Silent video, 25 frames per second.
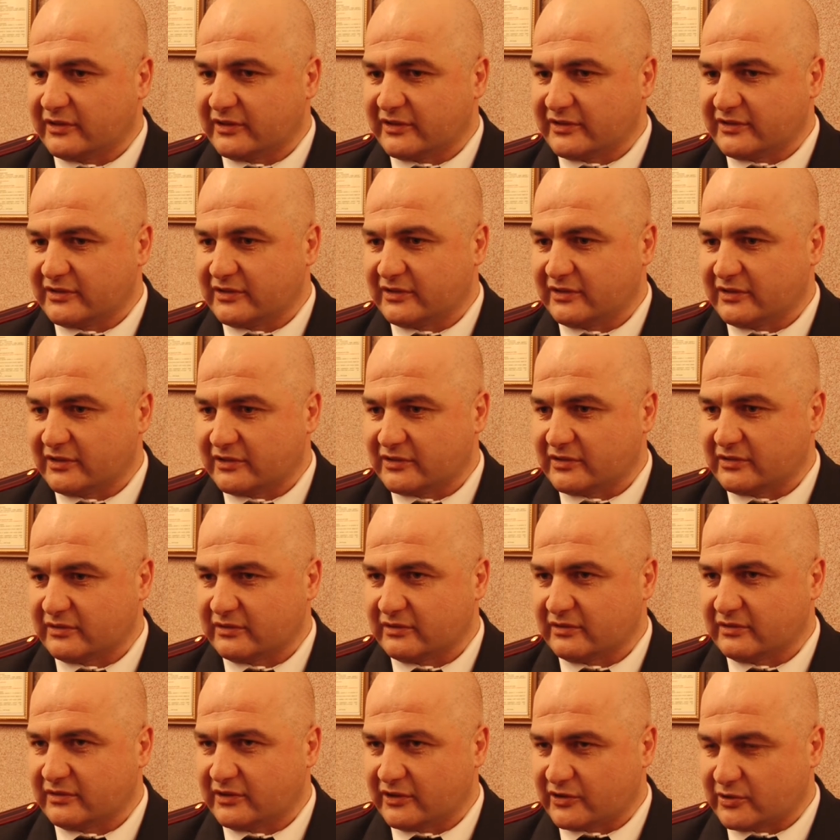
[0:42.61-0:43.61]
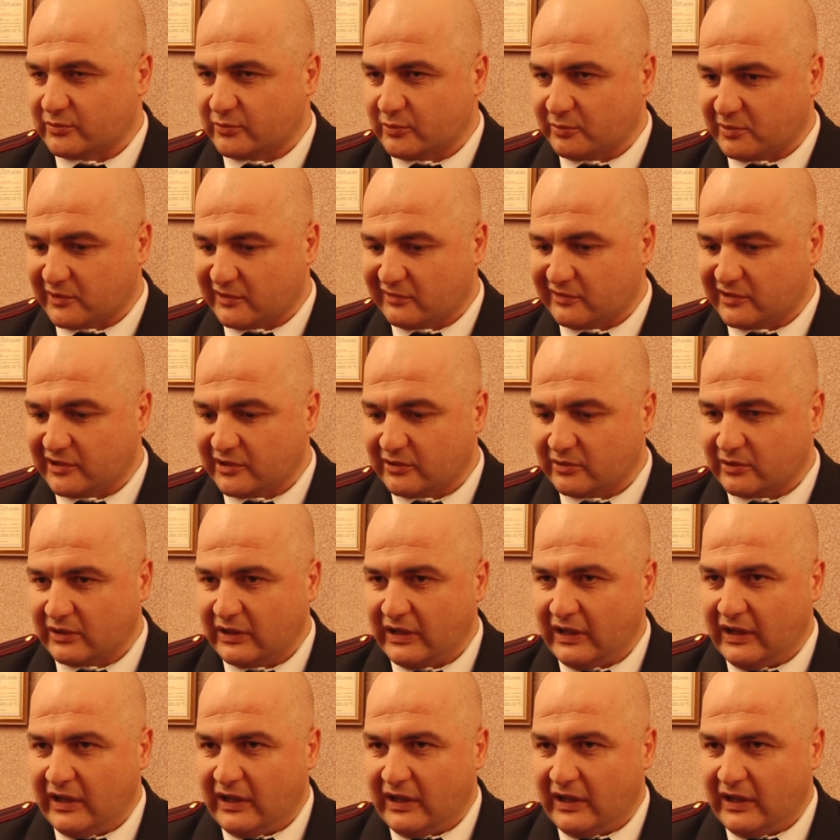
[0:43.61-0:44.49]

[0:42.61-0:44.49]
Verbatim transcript: России, наше, нашему управлению.